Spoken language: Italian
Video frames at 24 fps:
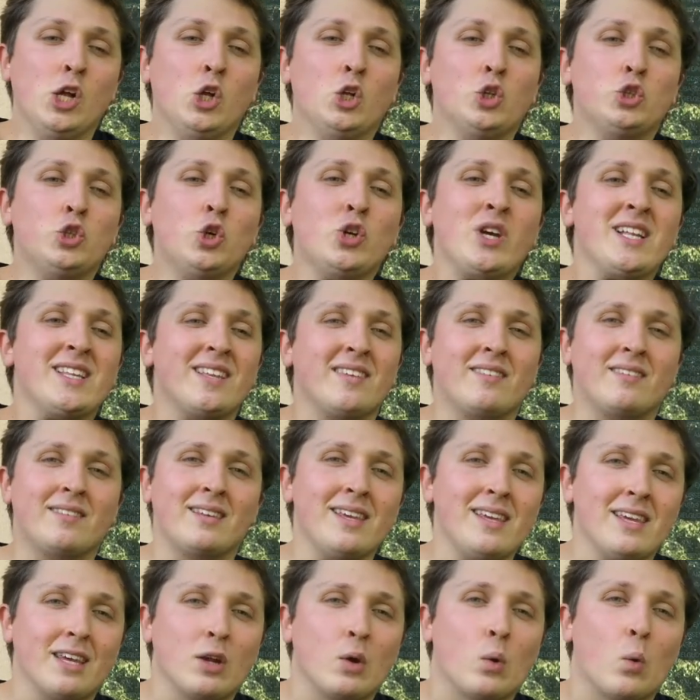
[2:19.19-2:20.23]
Ciò che
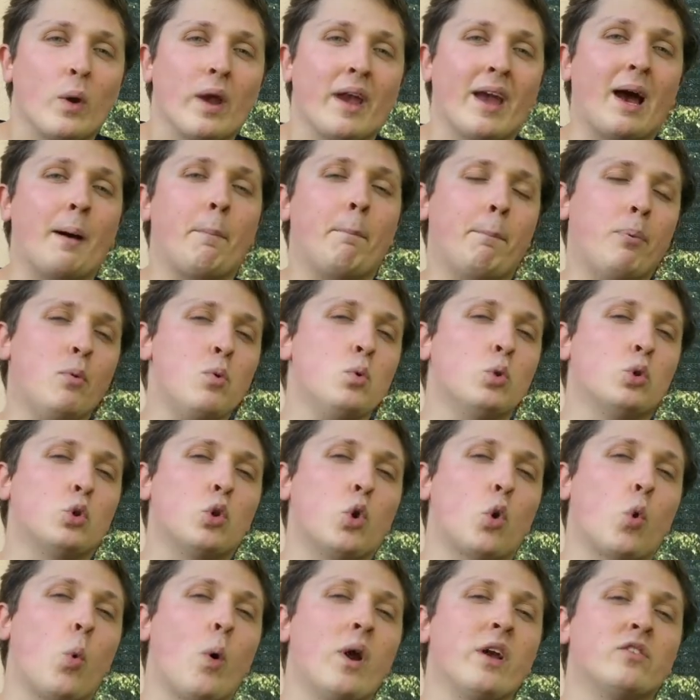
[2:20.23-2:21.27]
distingue
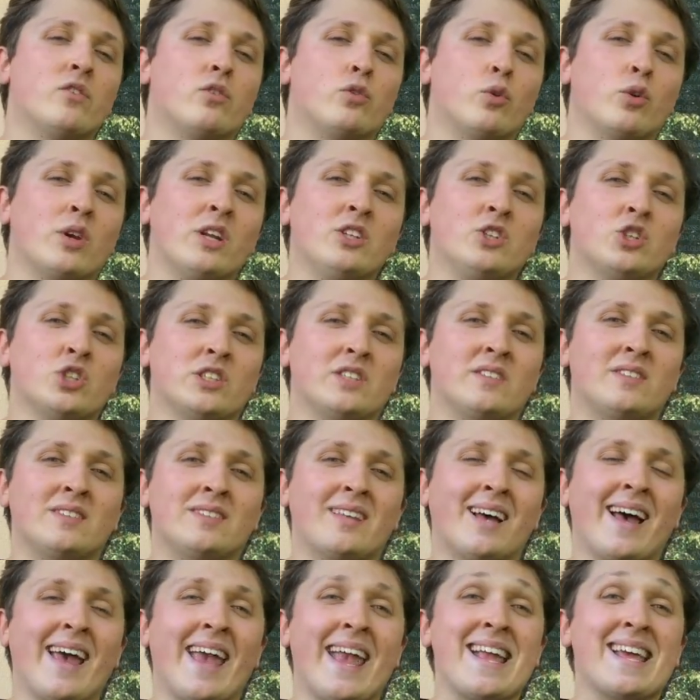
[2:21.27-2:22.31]
appunto questo
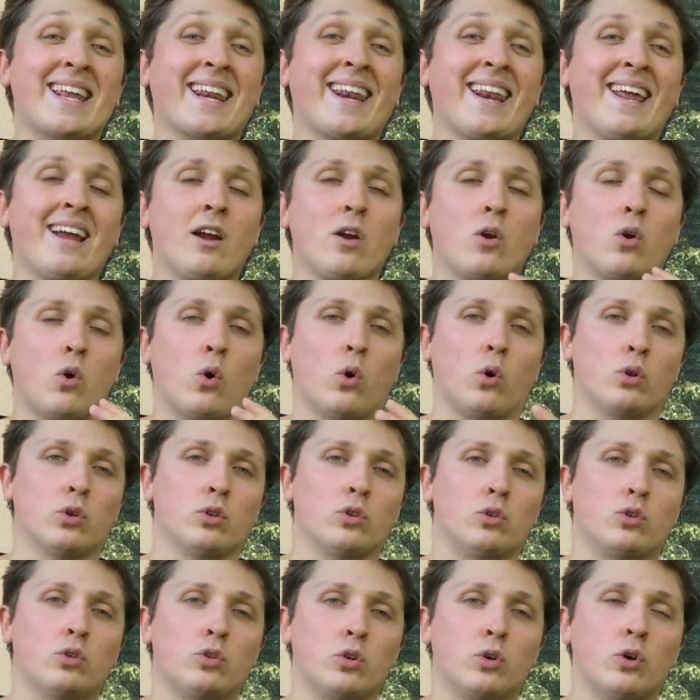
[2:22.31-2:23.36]
regista è il
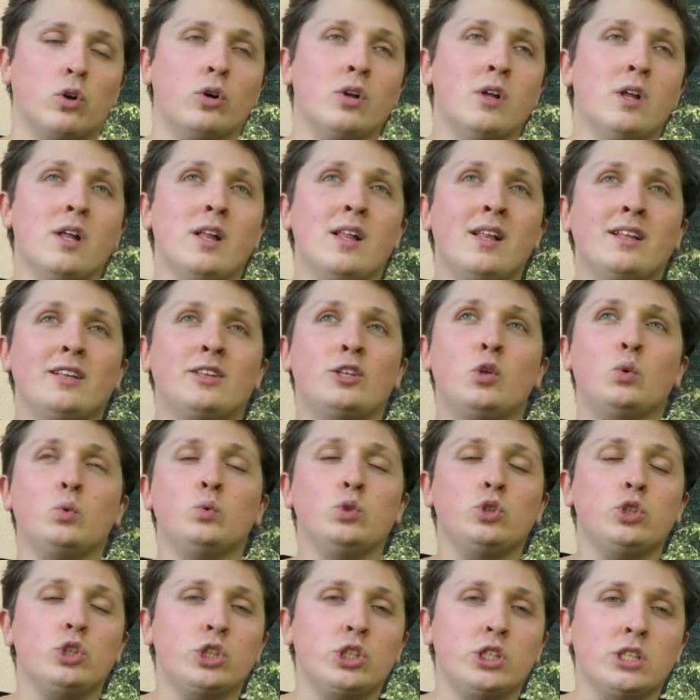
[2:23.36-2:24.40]
racconto di
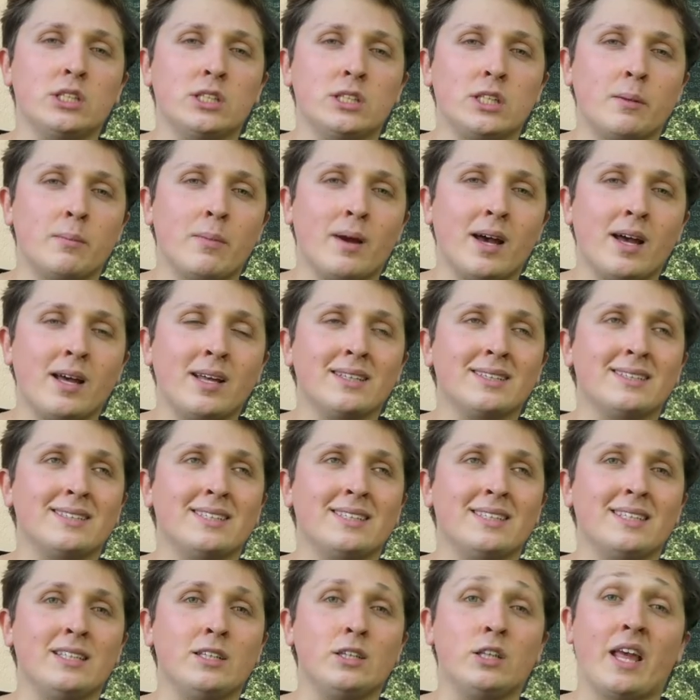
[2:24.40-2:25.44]
un cinema,
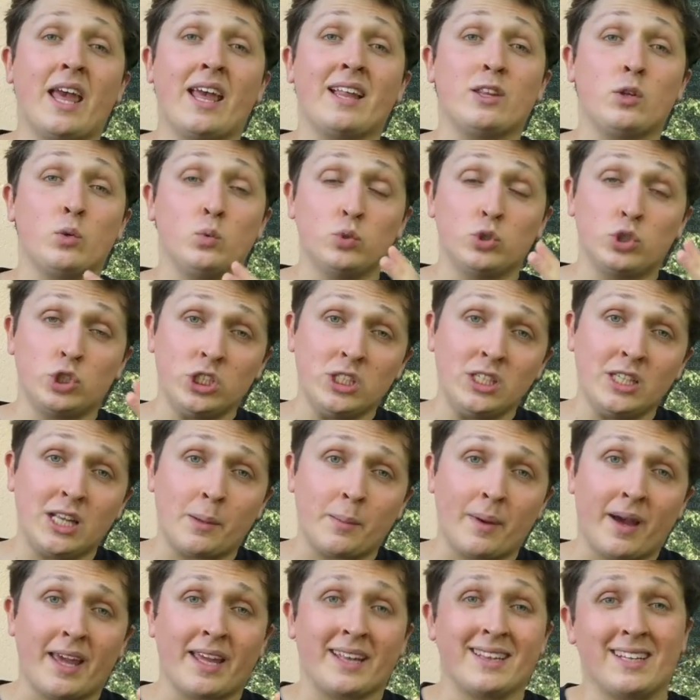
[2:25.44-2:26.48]
di, di un
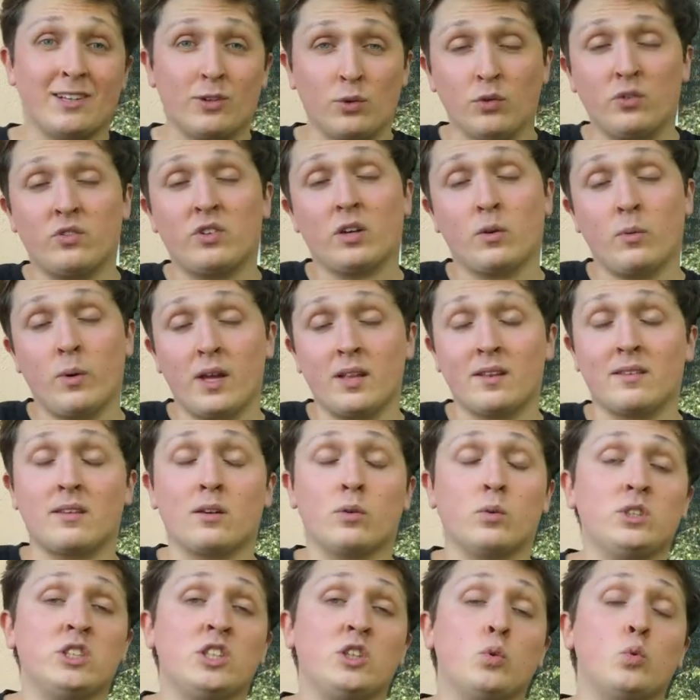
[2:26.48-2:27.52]
cinema e di conseguenza
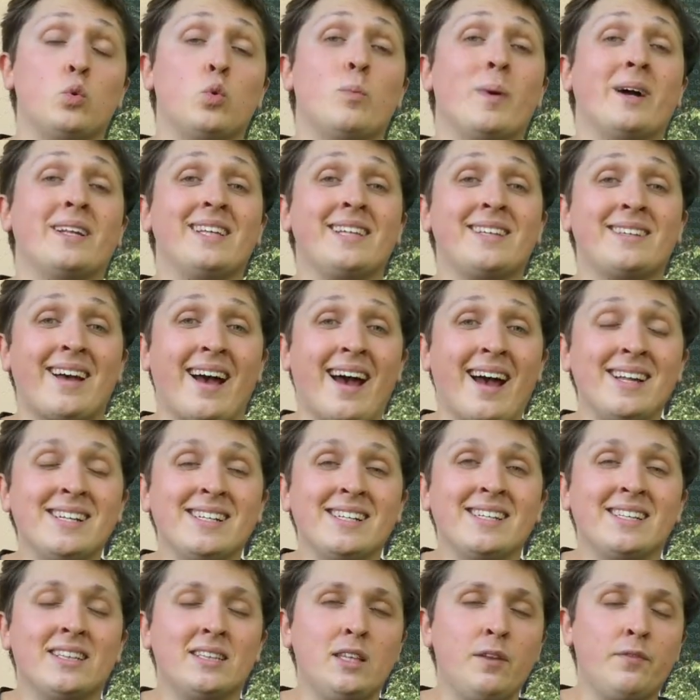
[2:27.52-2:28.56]
quindi di un'umanità
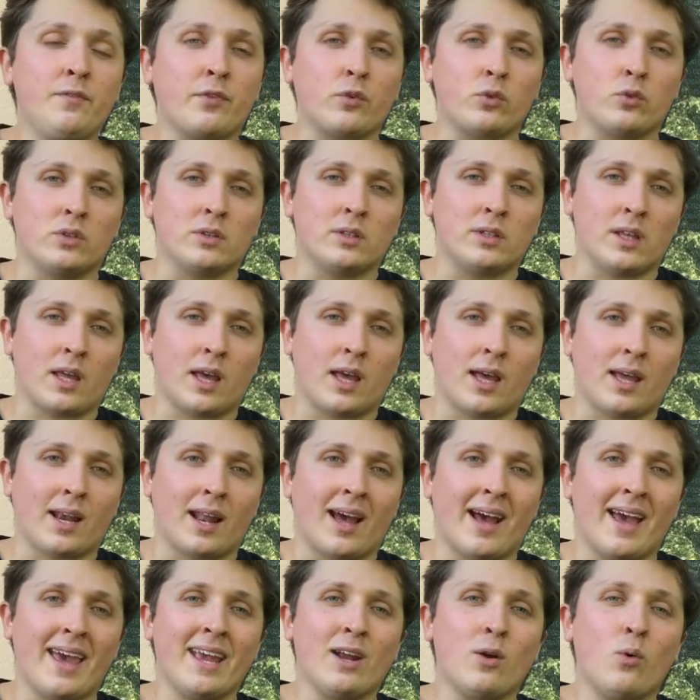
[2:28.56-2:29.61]
di
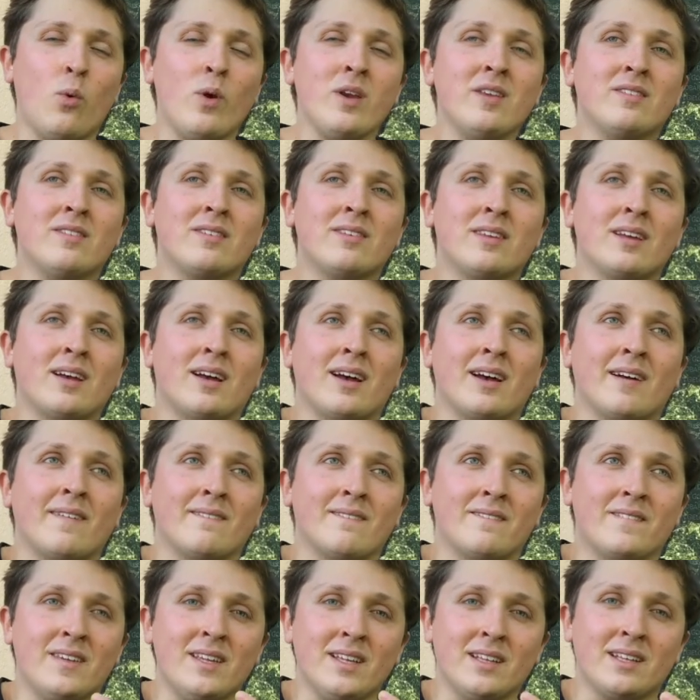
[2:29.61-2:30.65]
frontiera e questa
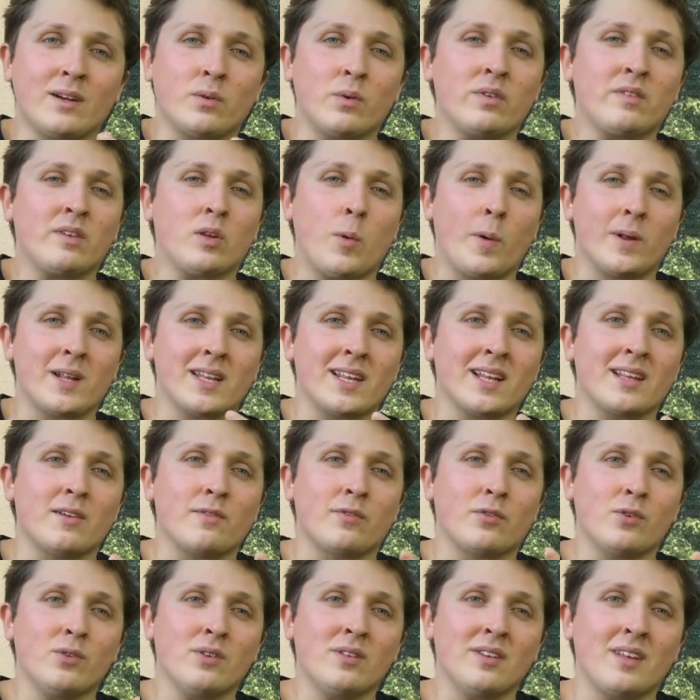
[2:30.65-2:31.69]
vita, questa umanità di
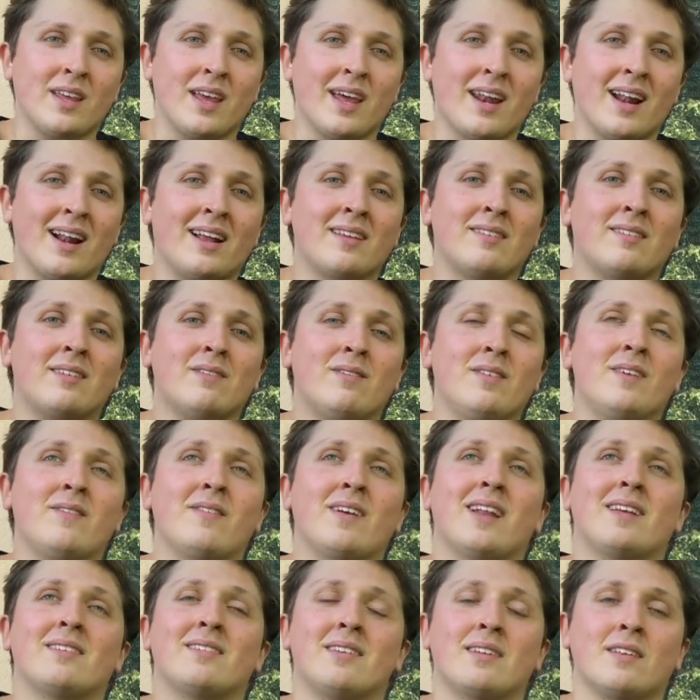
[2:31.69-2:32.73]
frontiera la si vive,
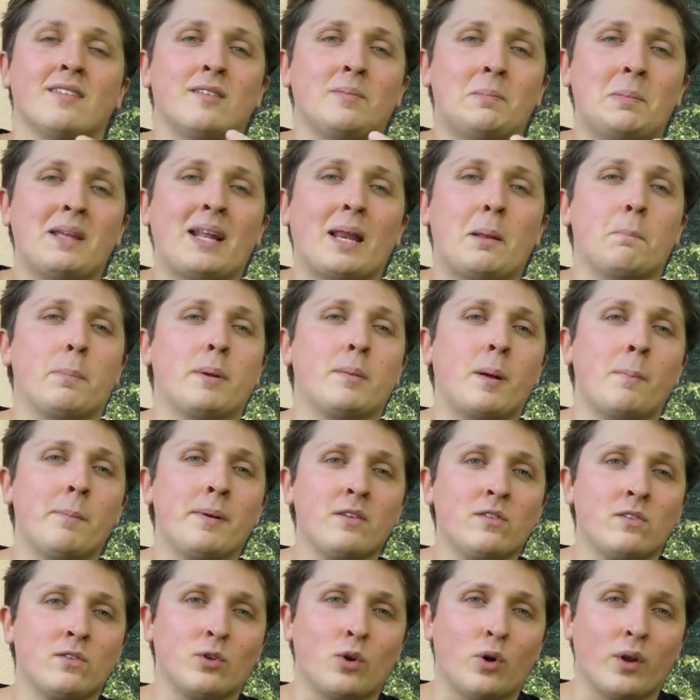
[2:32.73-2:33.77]
la si respira in prima
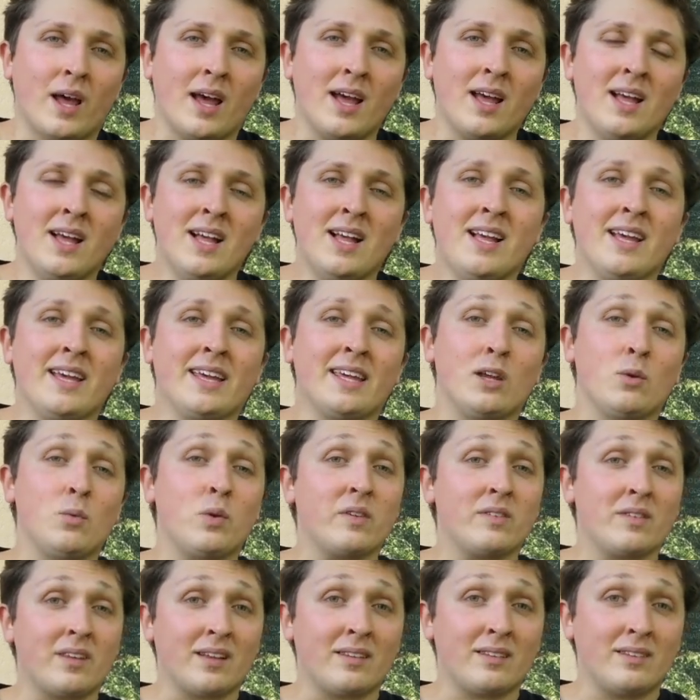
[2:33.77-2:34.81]
persona in
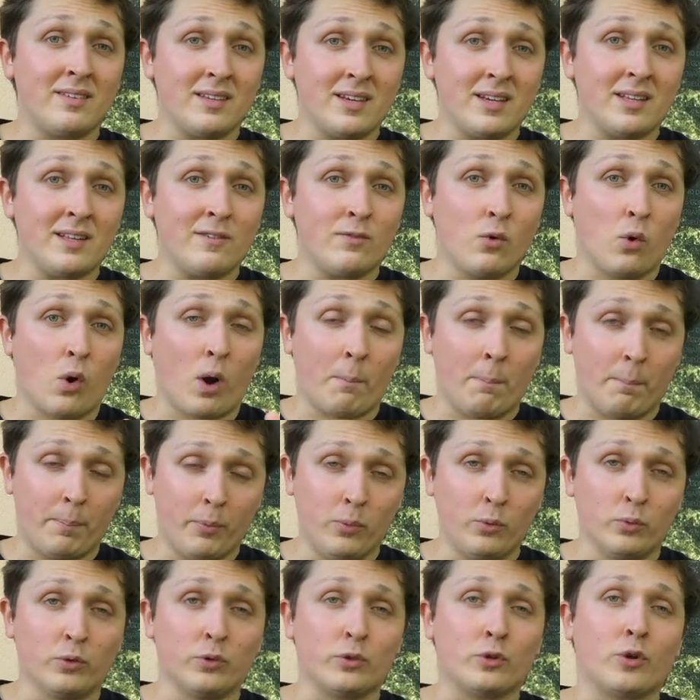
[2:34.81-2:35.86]
questa serie tv
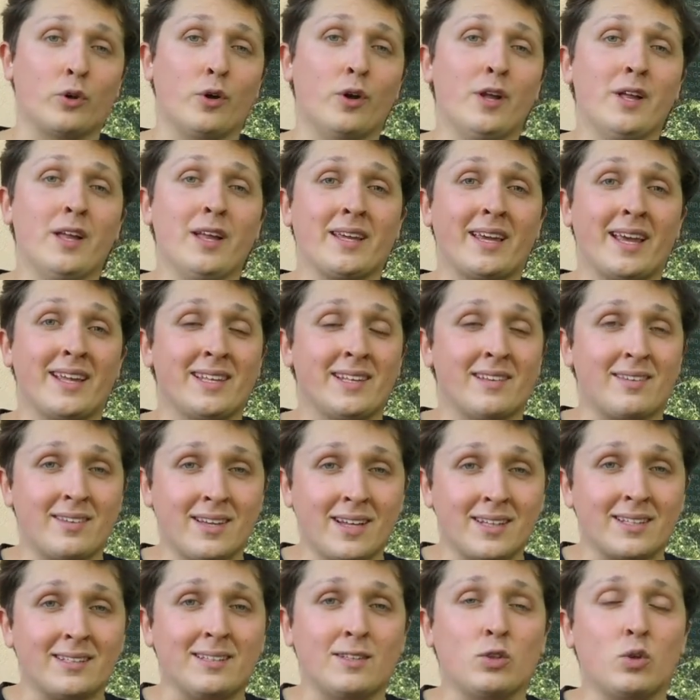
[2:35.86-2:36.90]
appunto che è
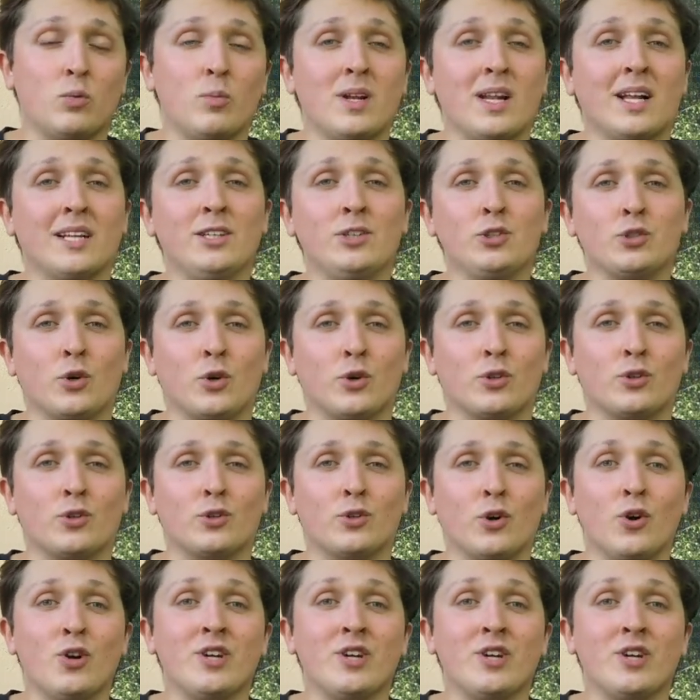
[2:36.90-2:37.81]
iniziata nel 2018,